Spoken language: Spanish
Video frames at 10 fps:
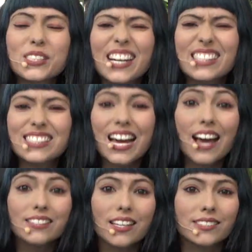las
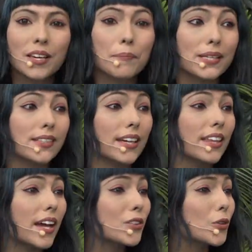casas y empieza a
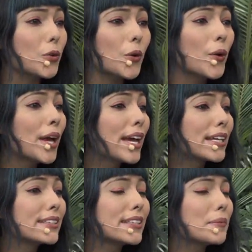quedar todo
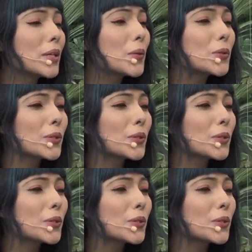diminuto,